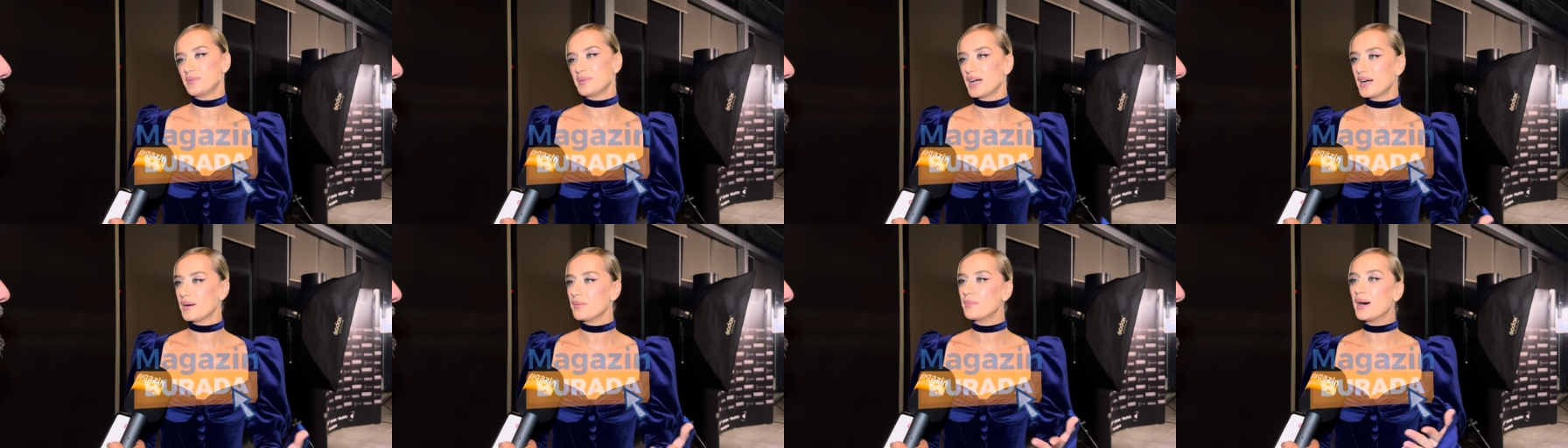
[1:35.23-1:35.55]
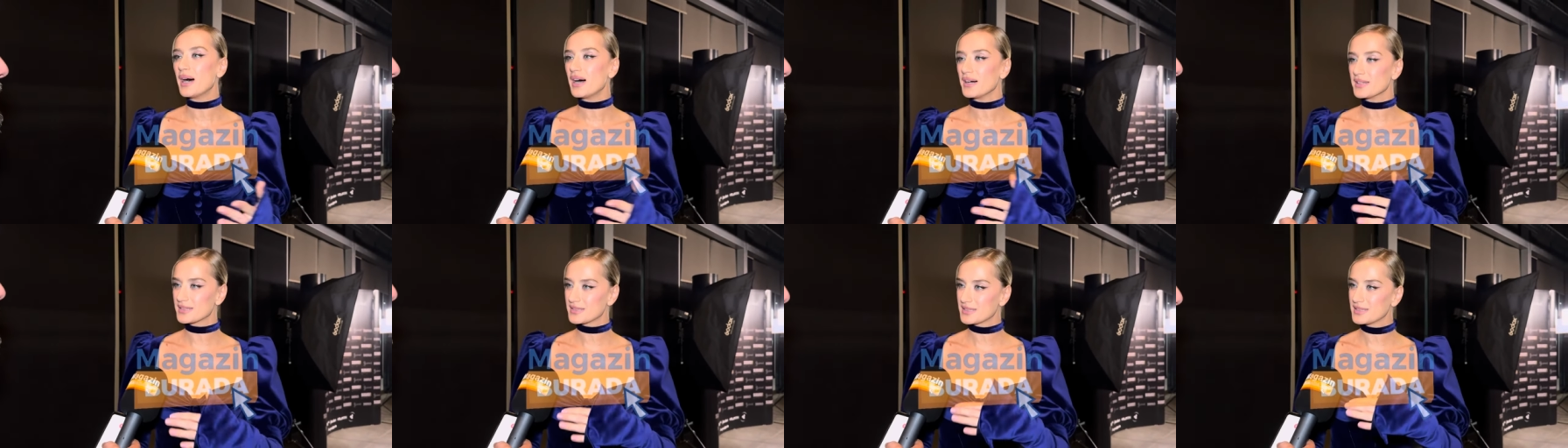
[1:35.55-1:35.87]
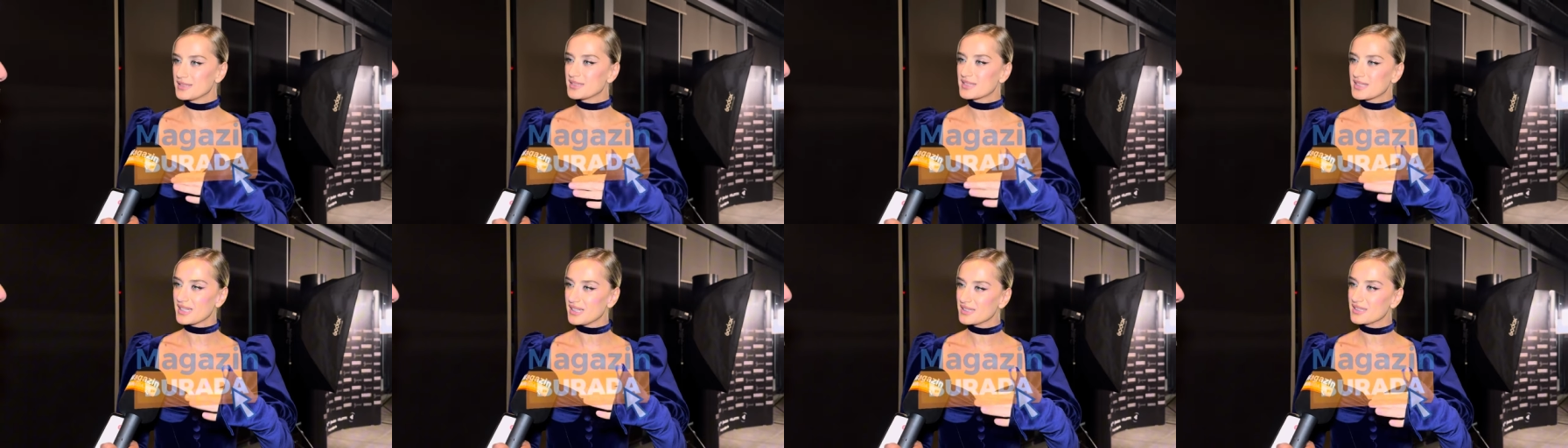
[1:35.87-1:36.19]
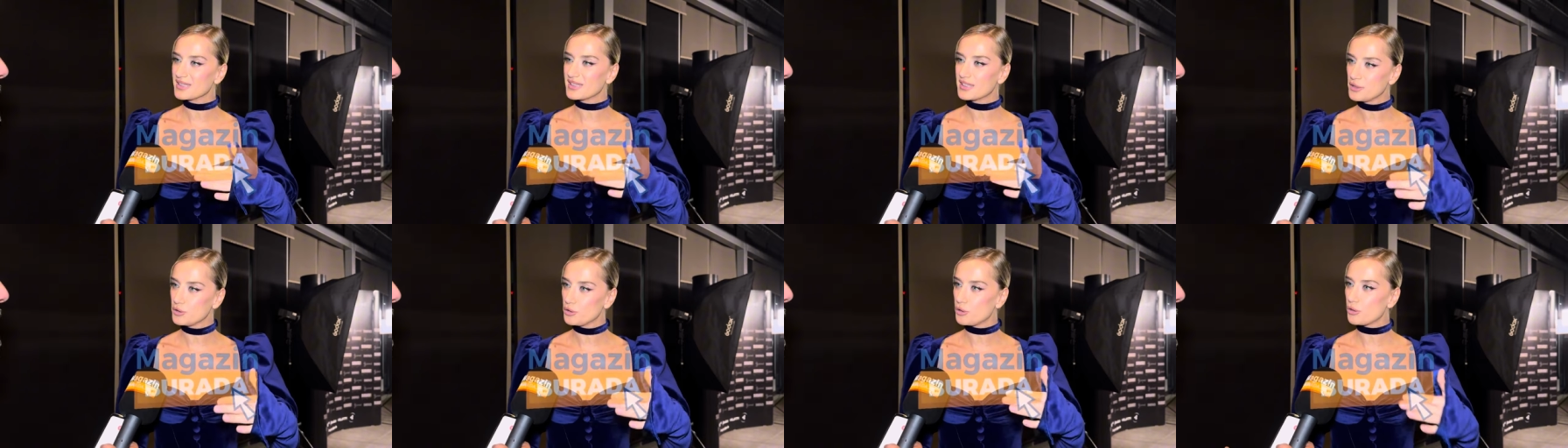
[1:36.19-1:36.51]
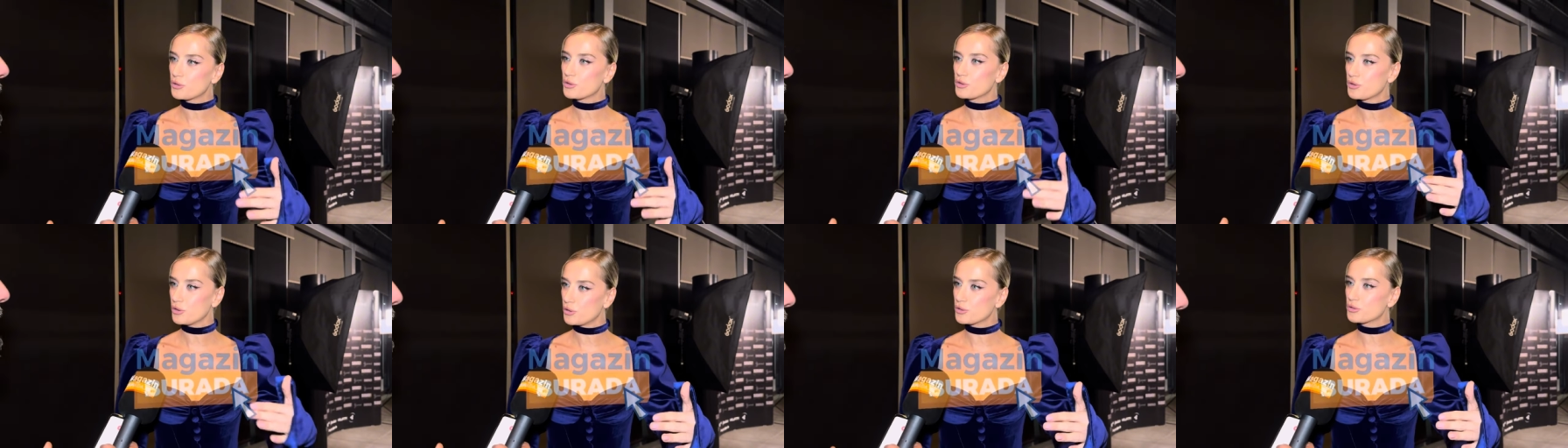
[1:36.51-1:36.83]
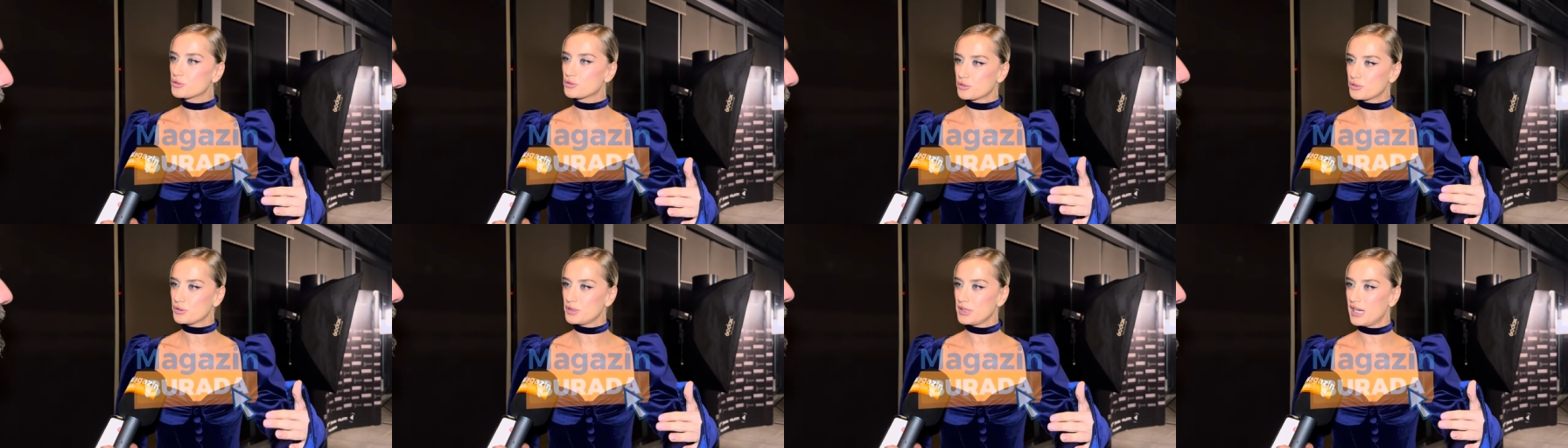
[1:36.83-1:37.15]
Yani bazı insanların yok
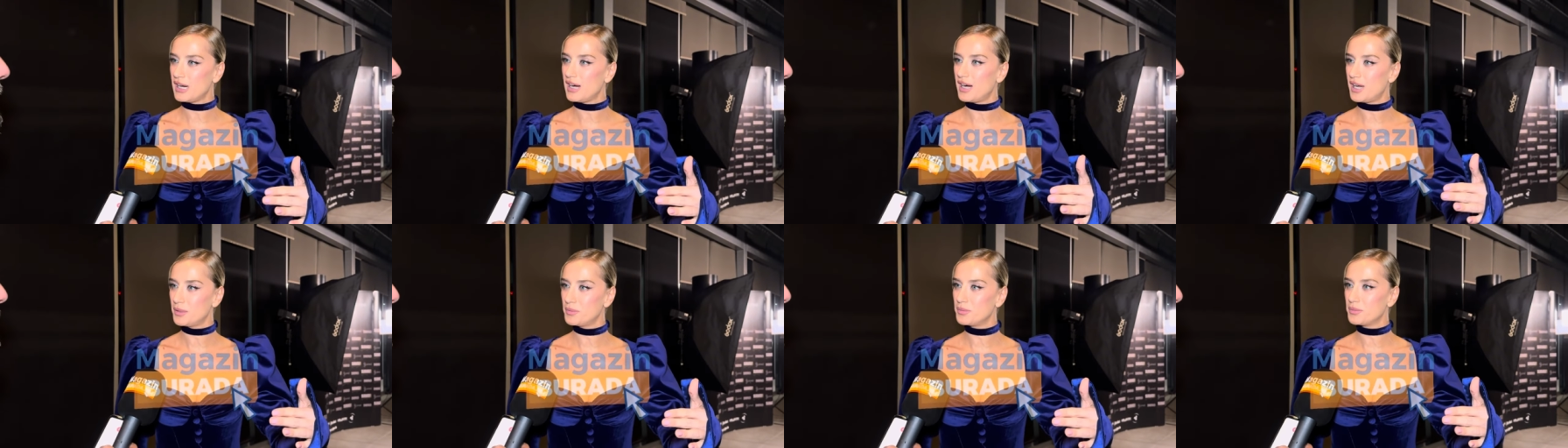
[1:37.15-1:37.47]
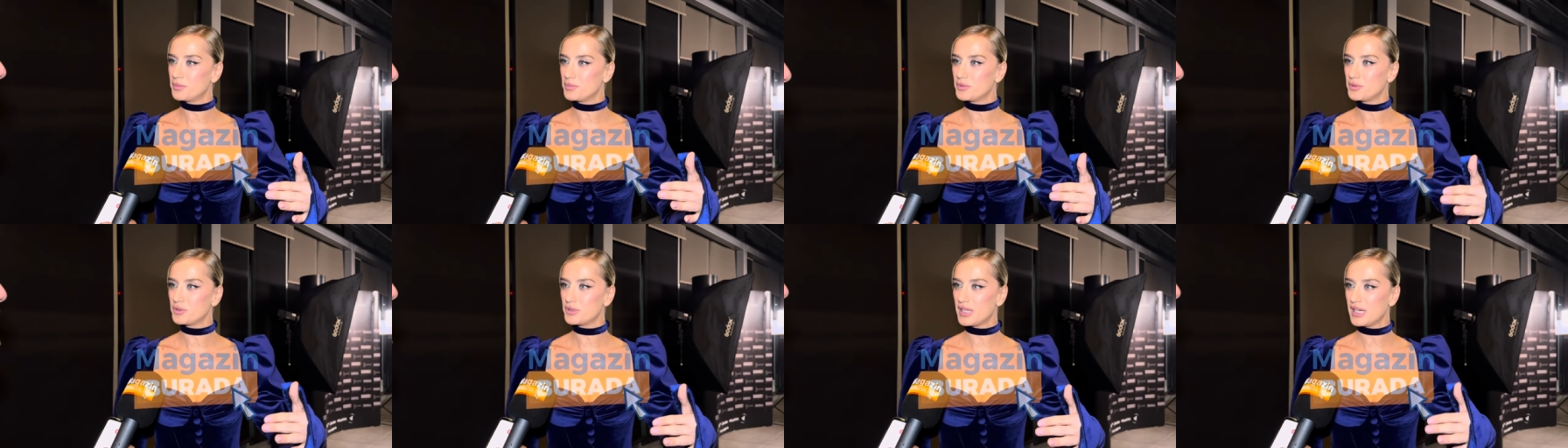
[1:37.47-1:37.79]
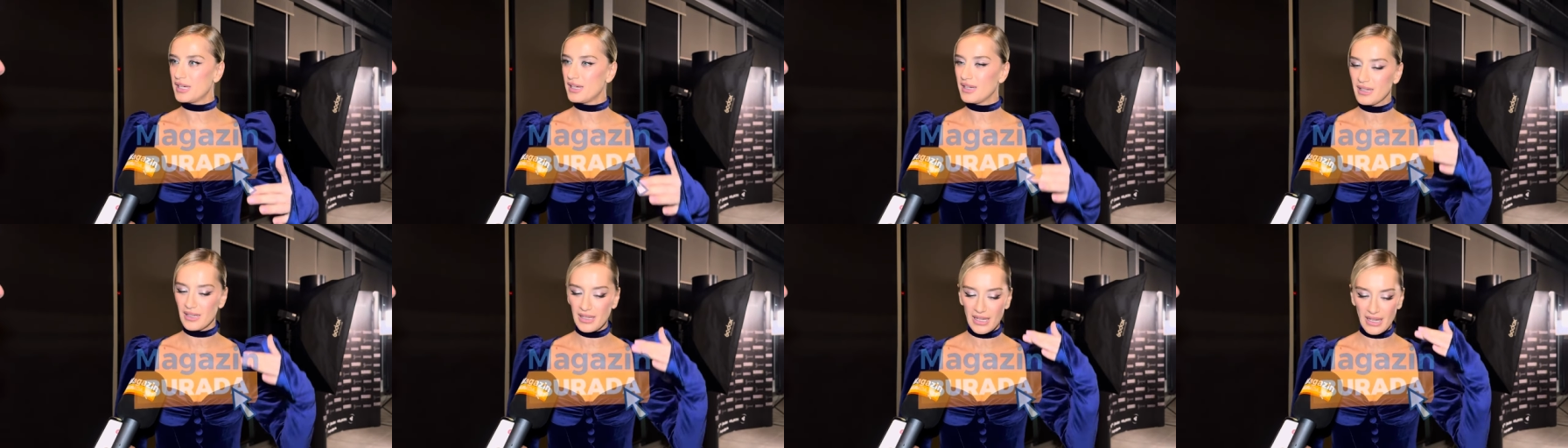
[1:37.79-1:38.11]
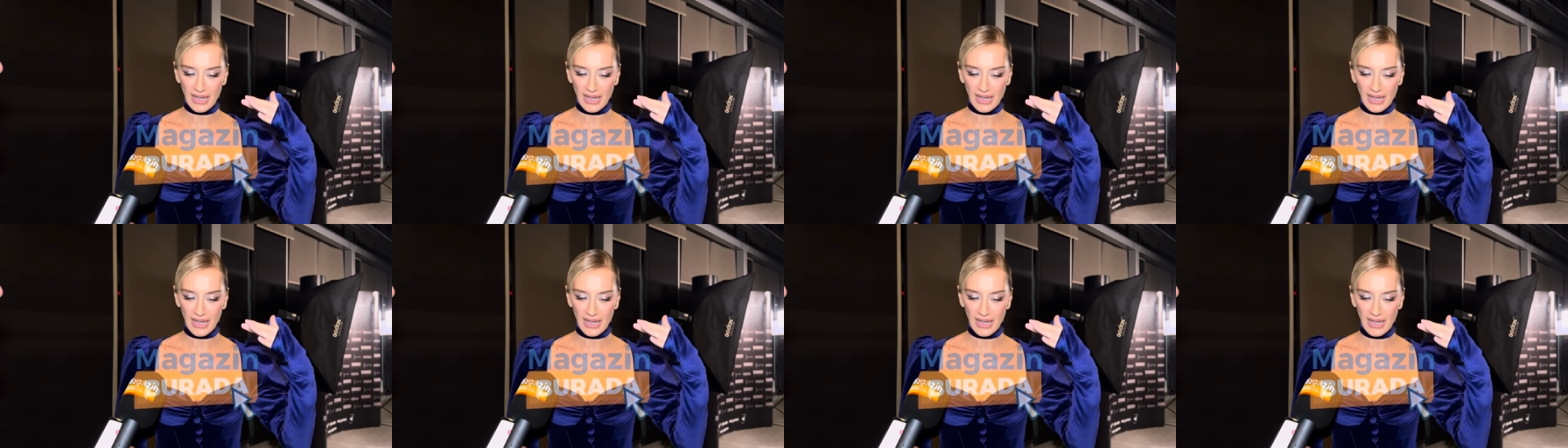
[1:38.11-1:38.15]
yoktur ya albümünde.